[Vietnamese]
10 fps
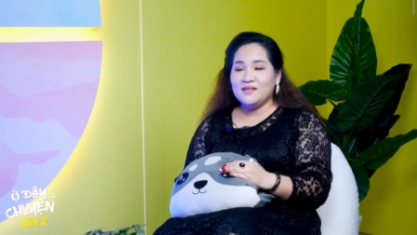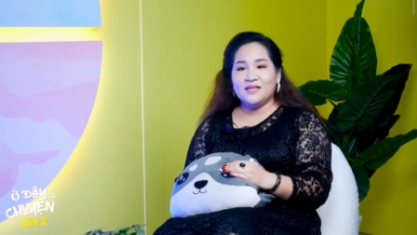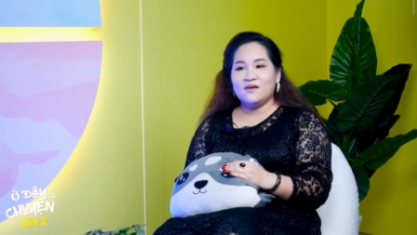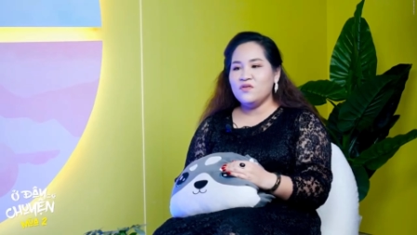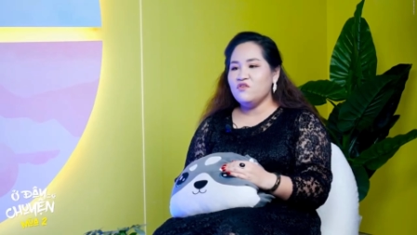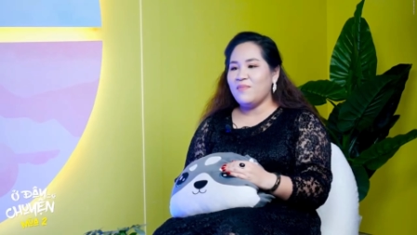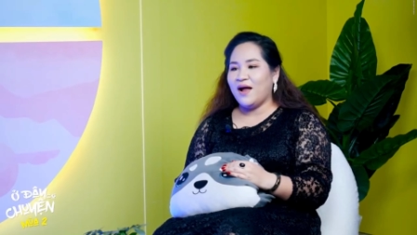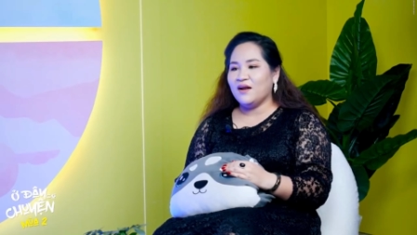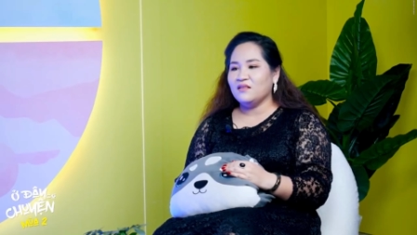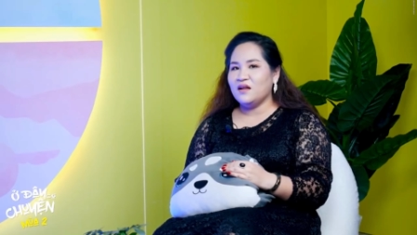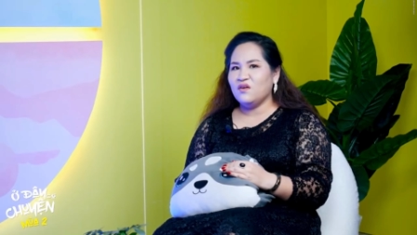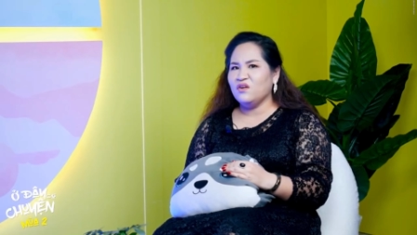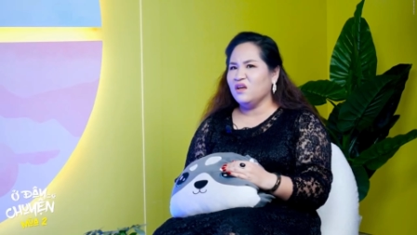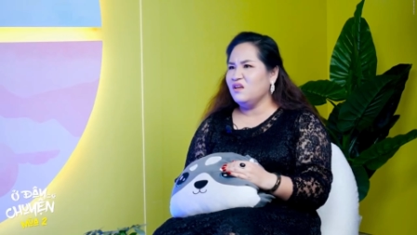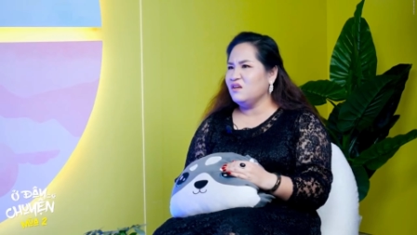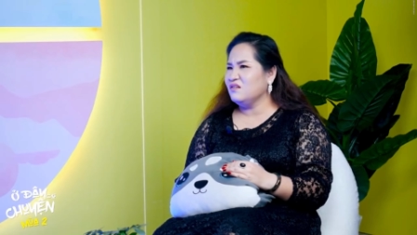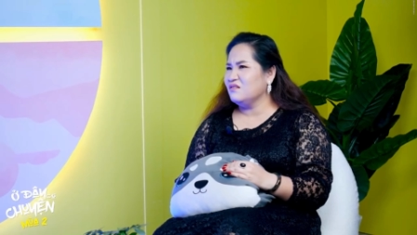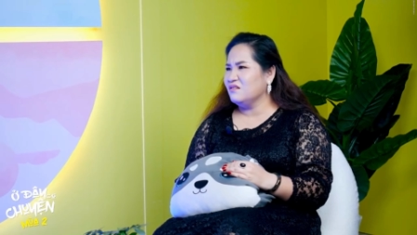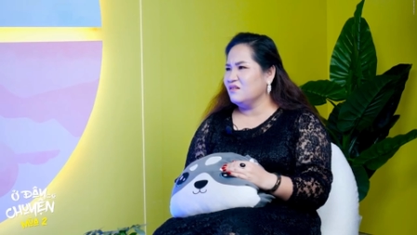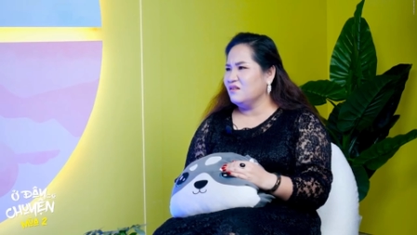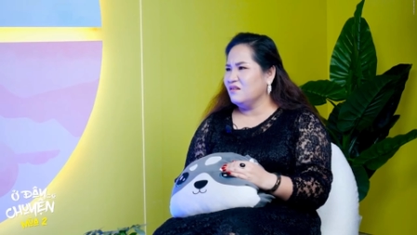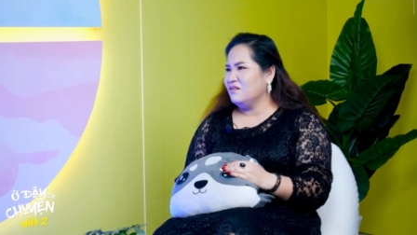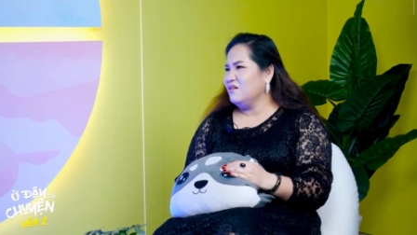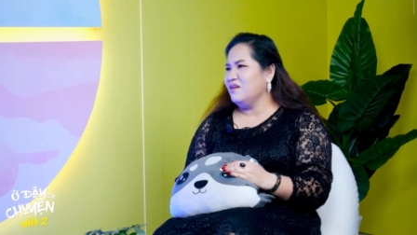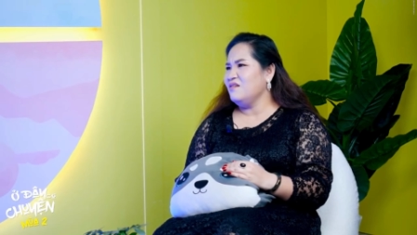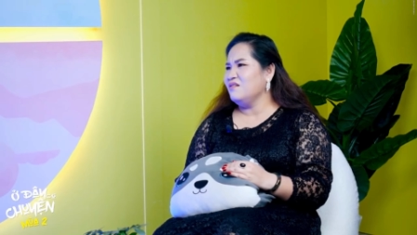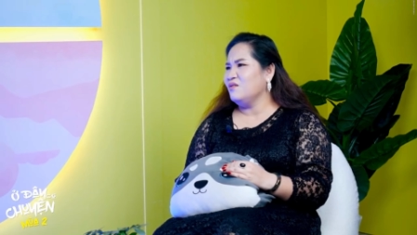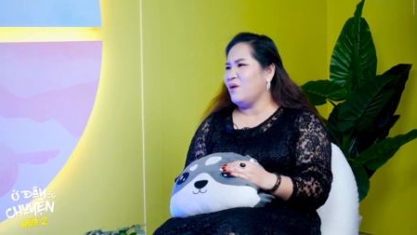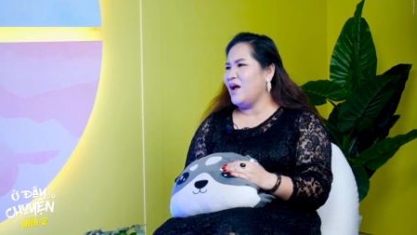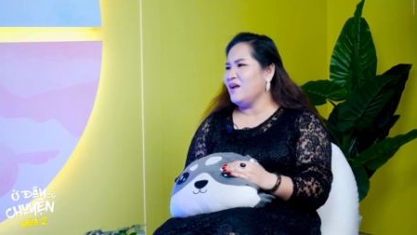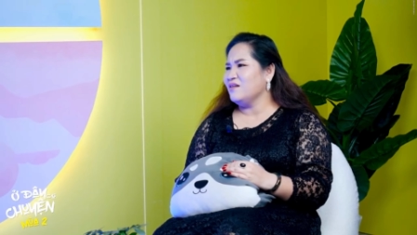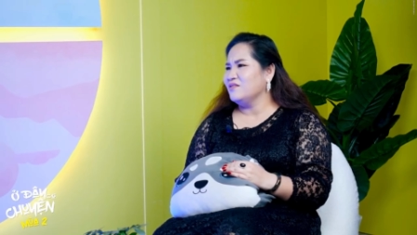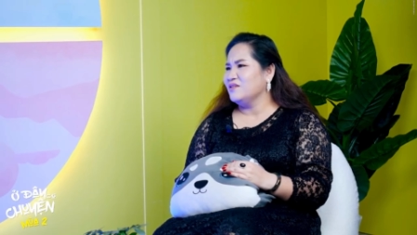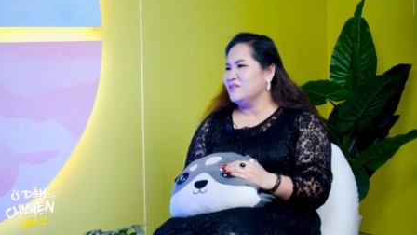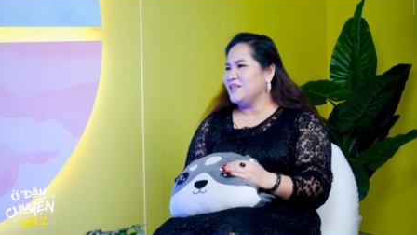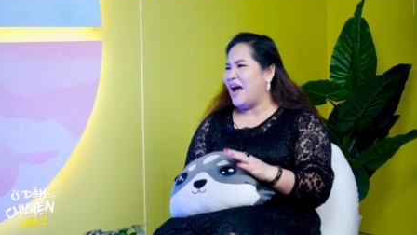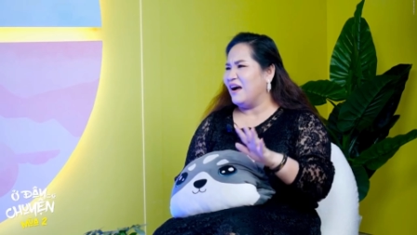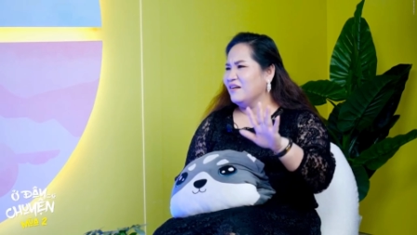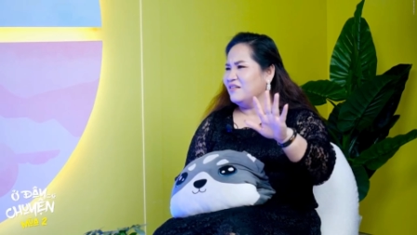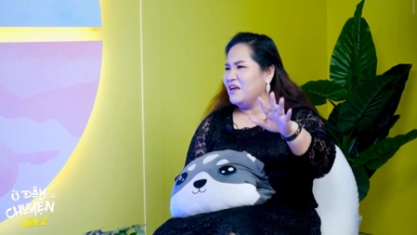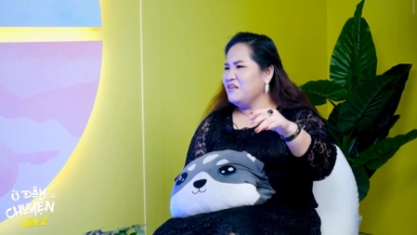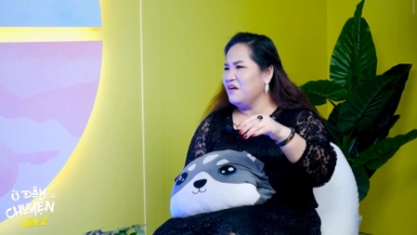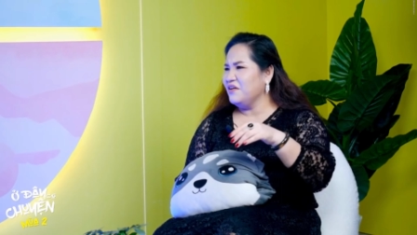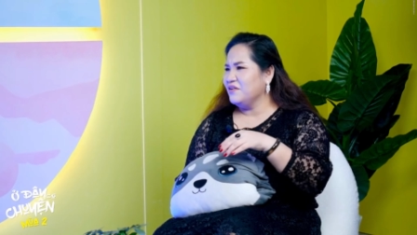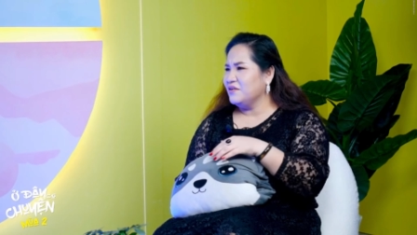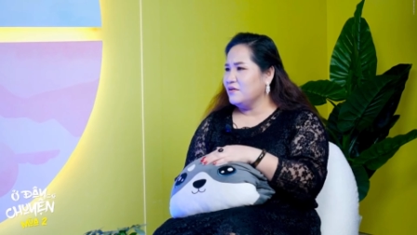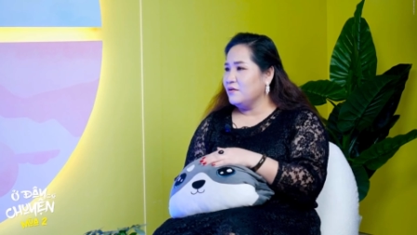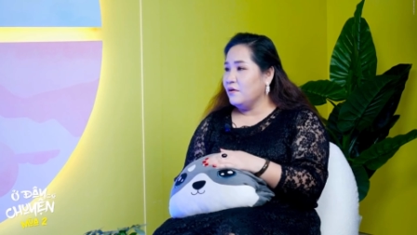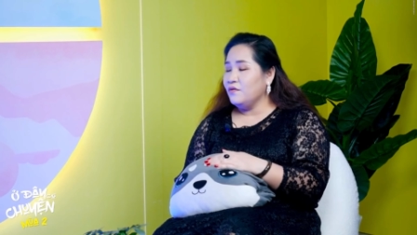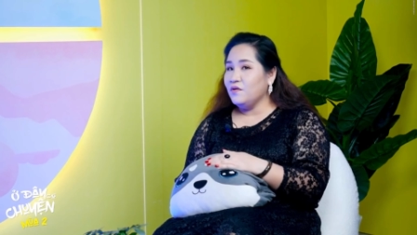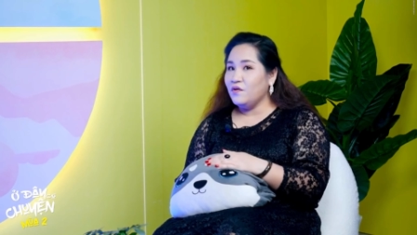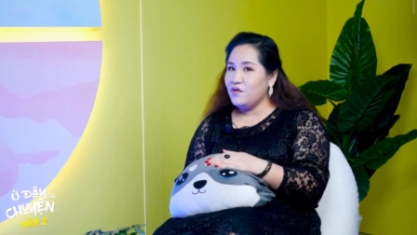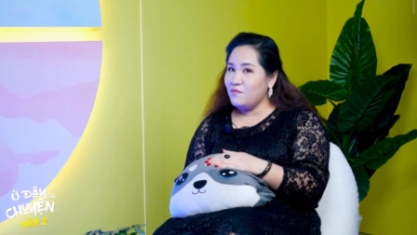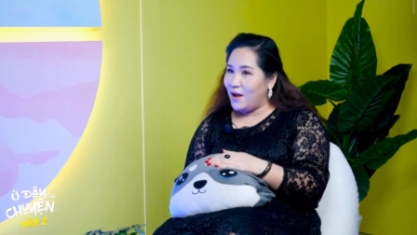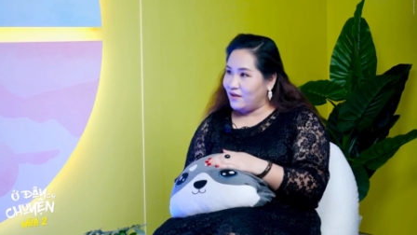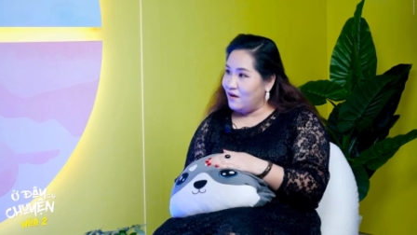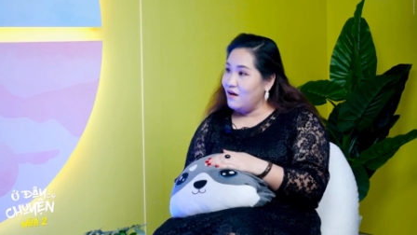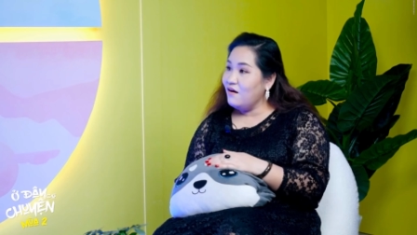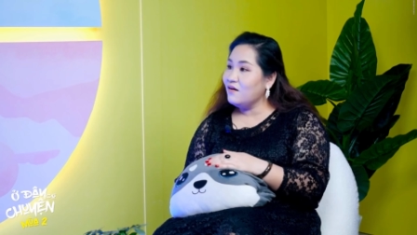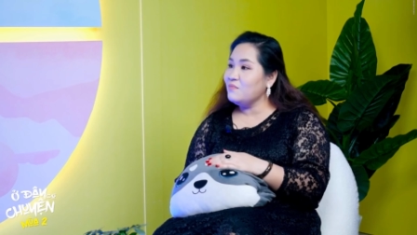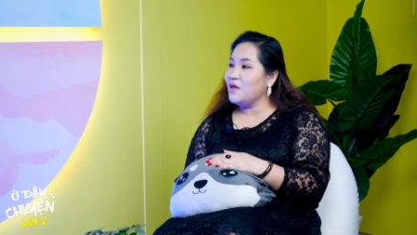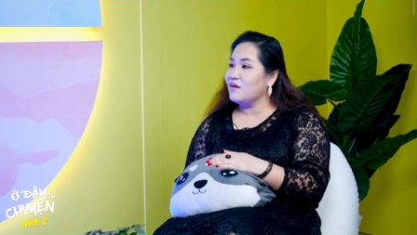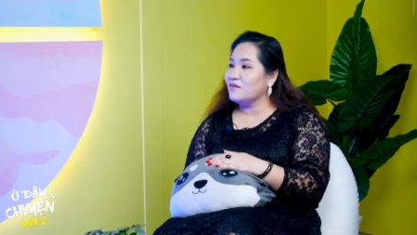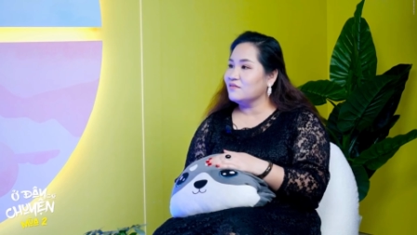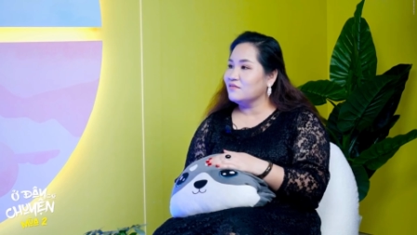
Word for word: Tại vì sẽ có nhiều bạn là tới đây thôi nghỉ, nghỉ khóa, chặn, nghỉ chơi. Nhưng có nhiều bạn chơi lớn lắm nha,